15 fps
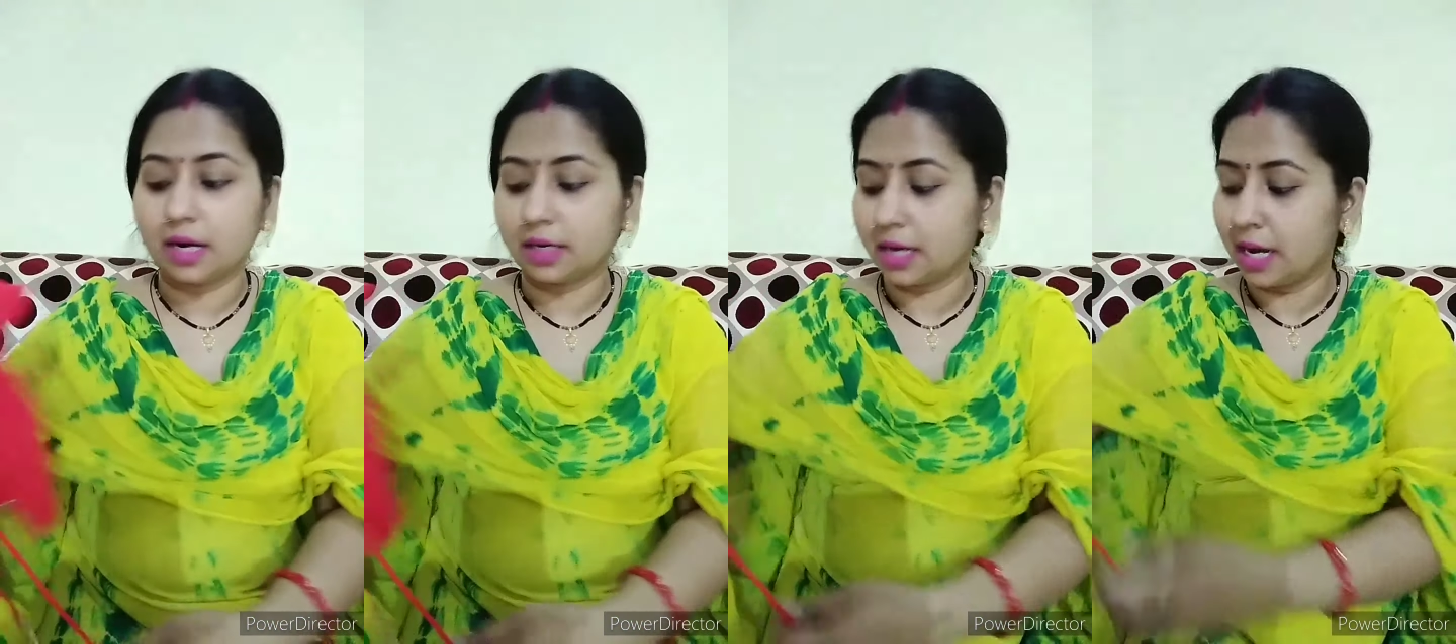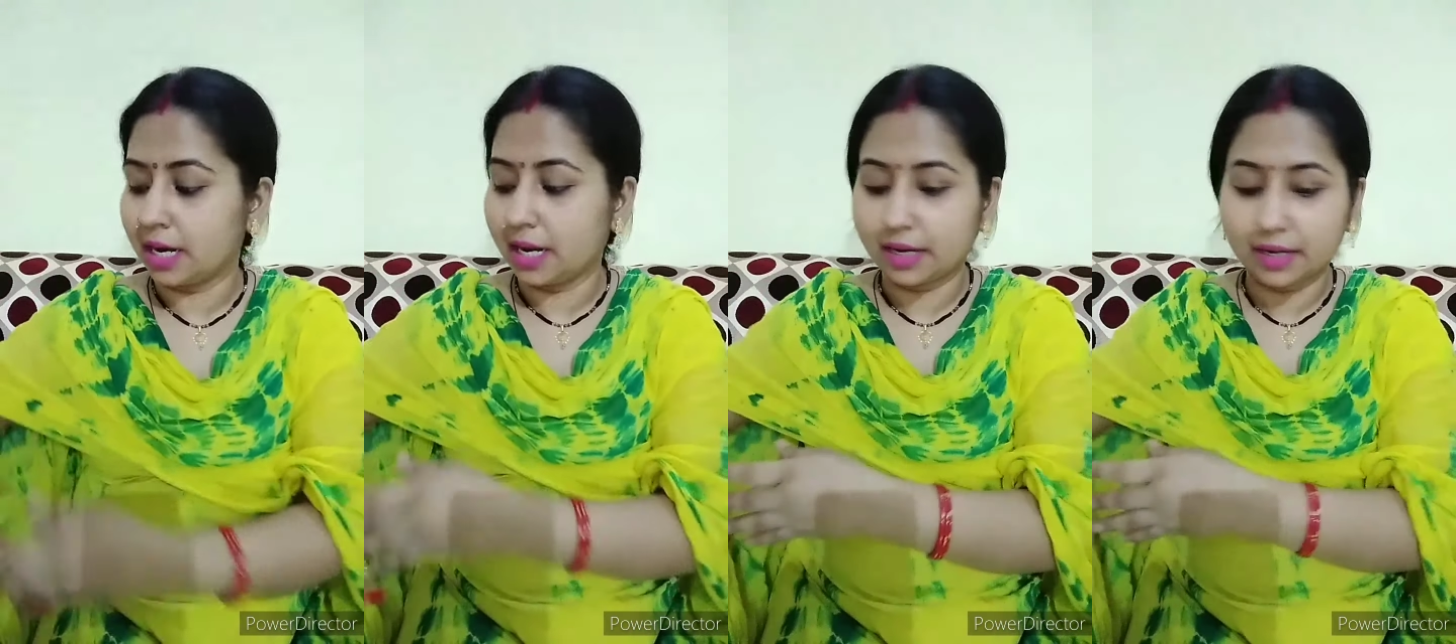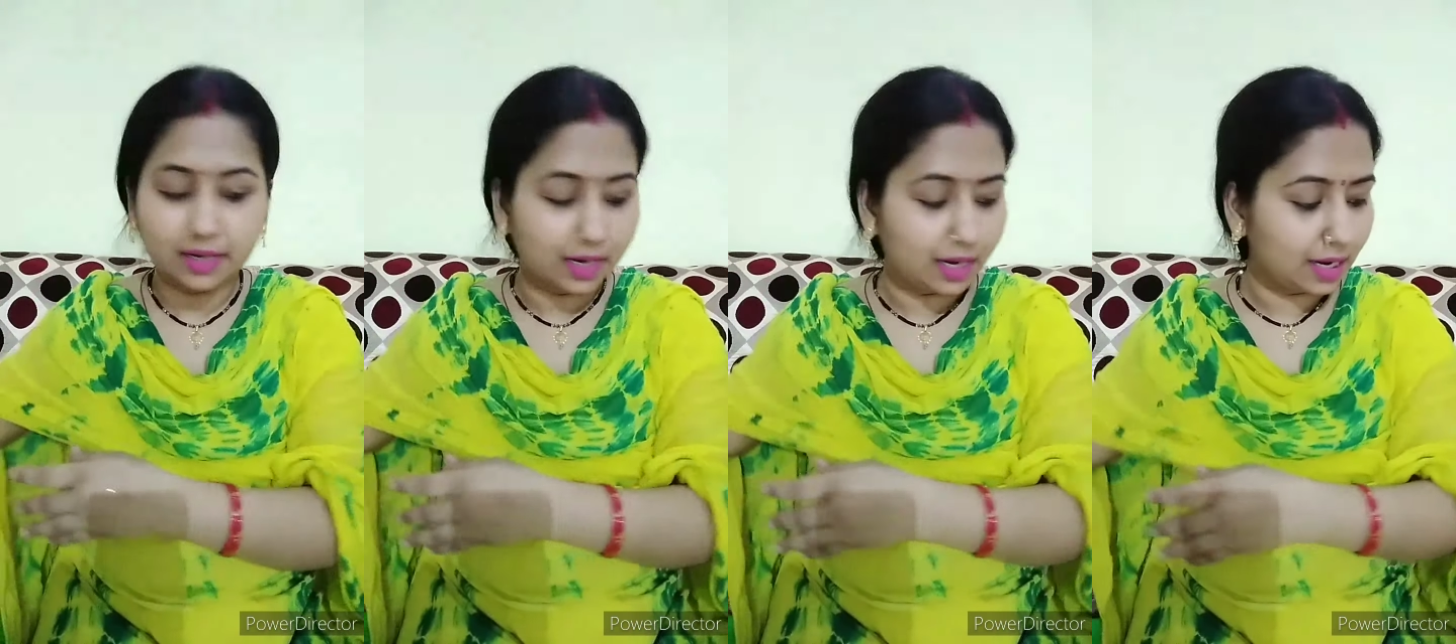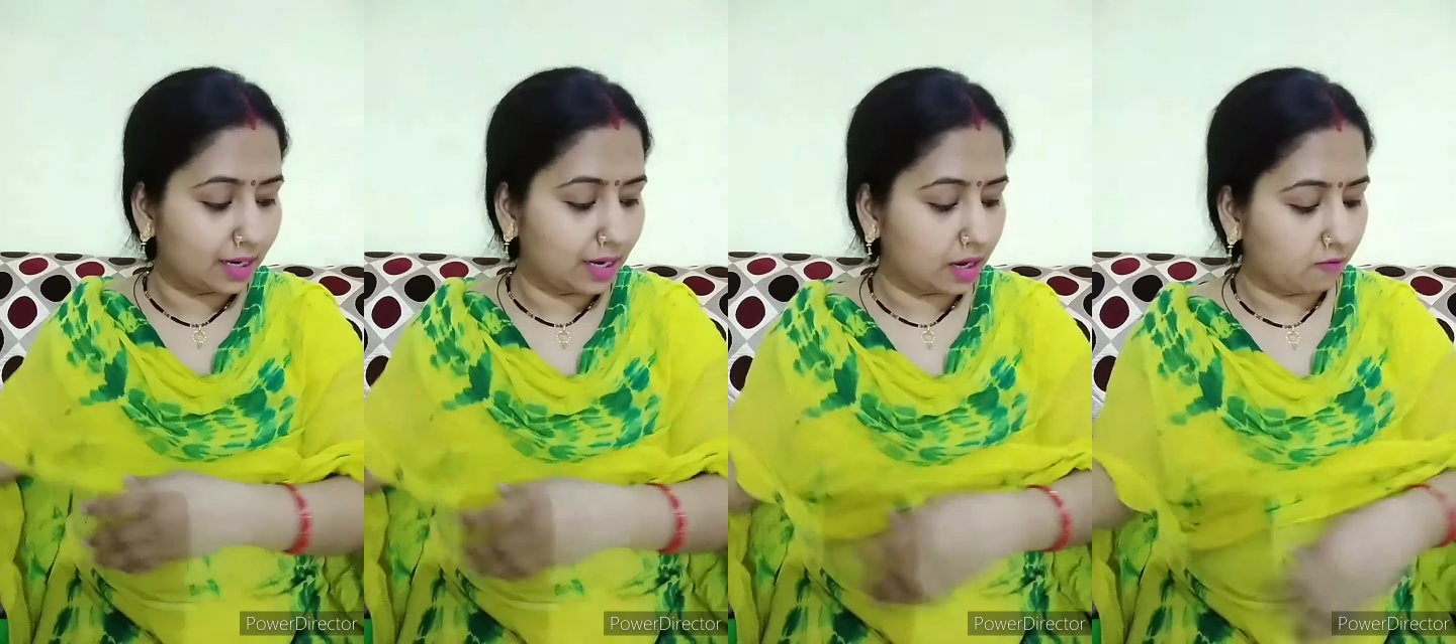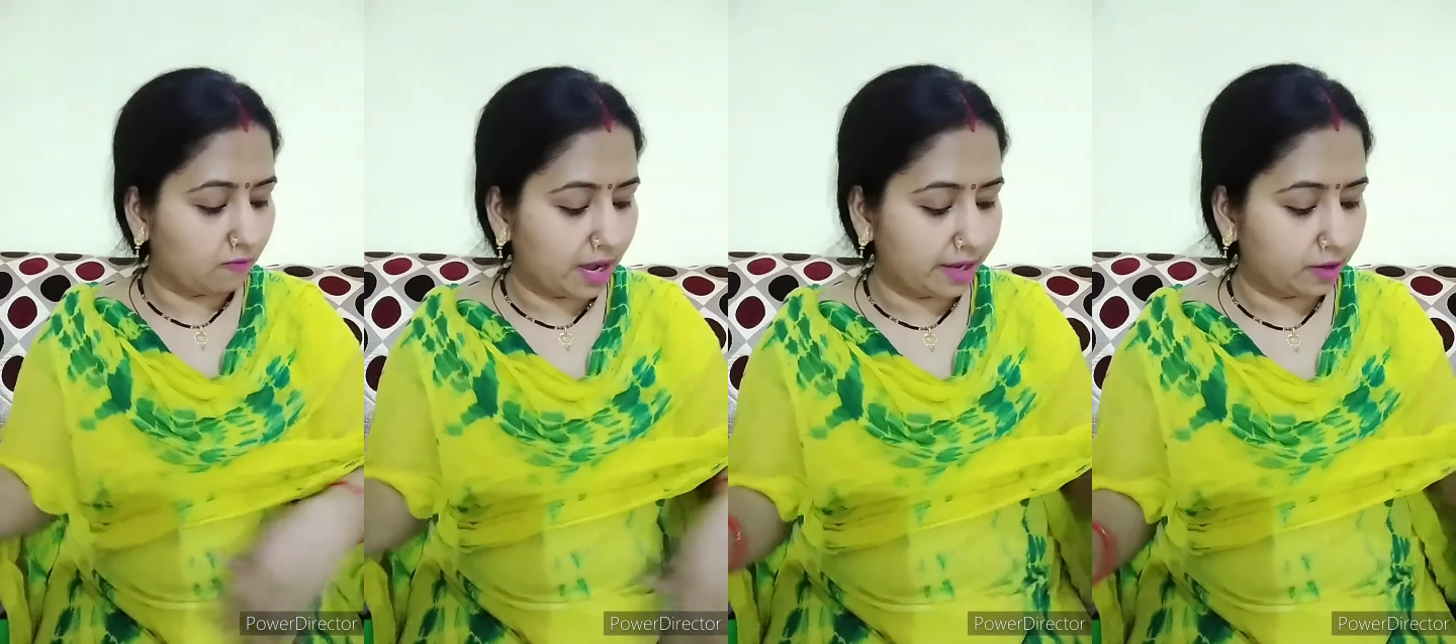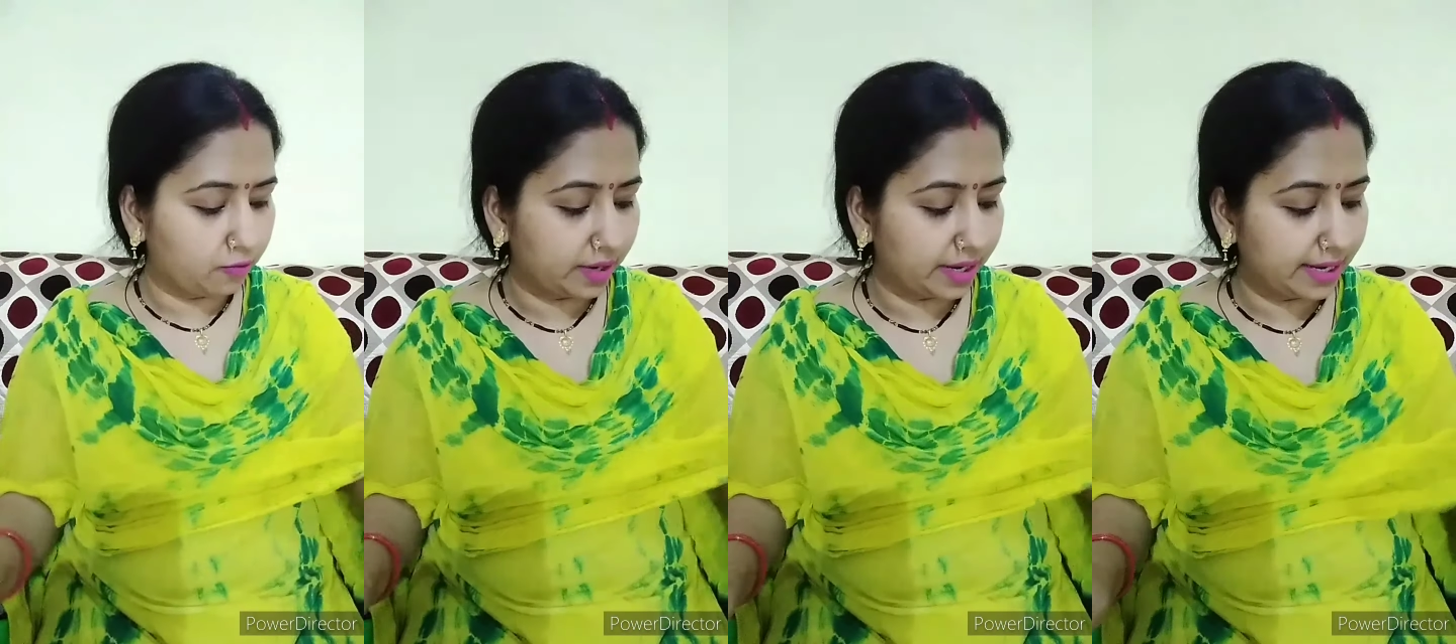हर अलग ही अलग
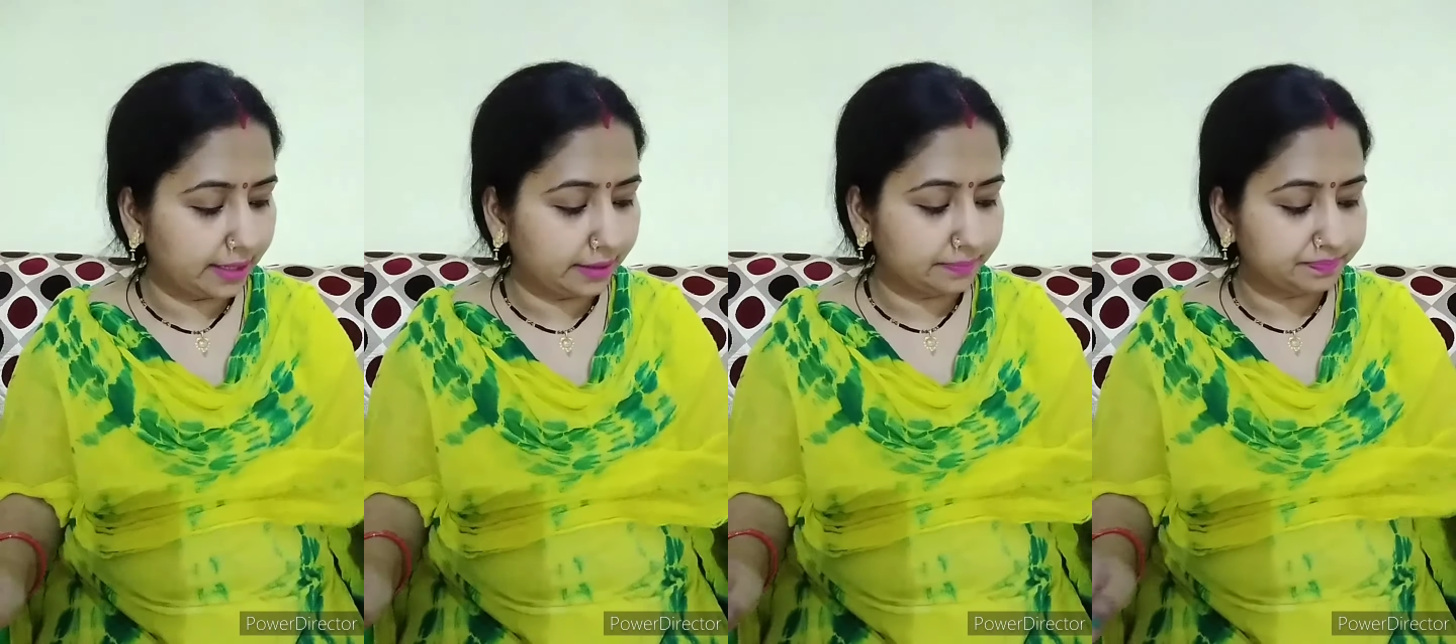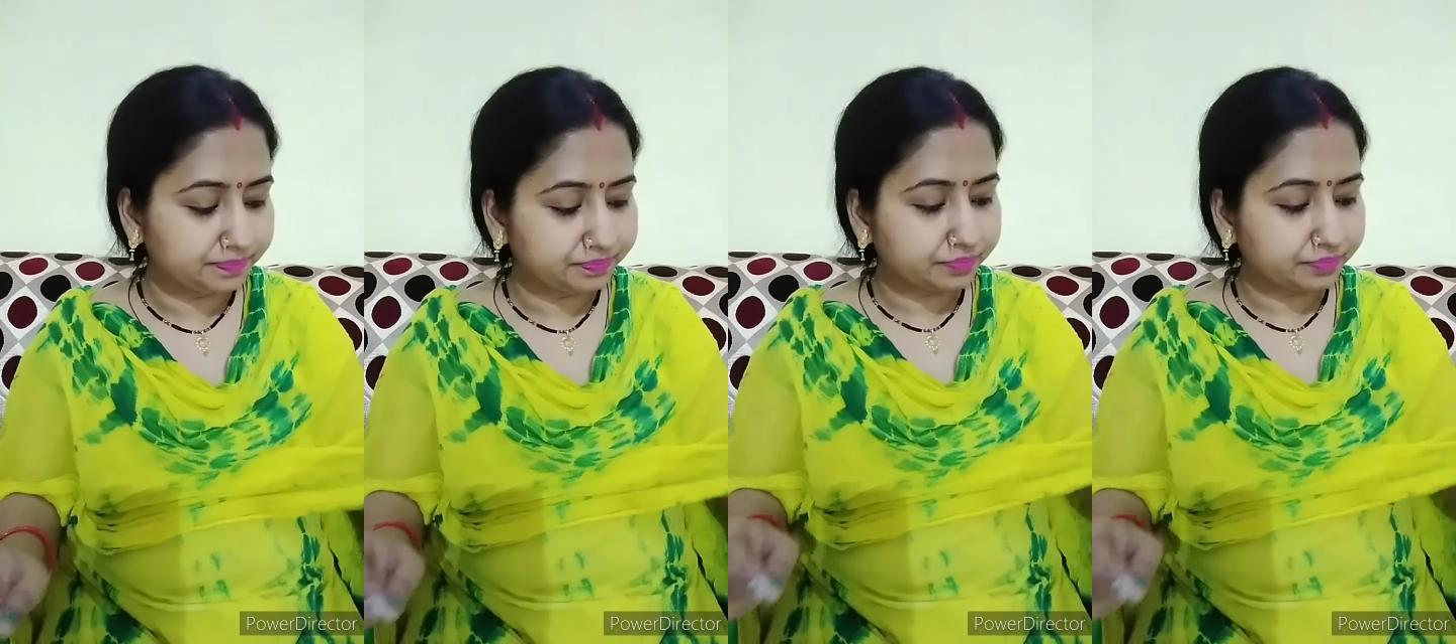लगवाए हुए हैं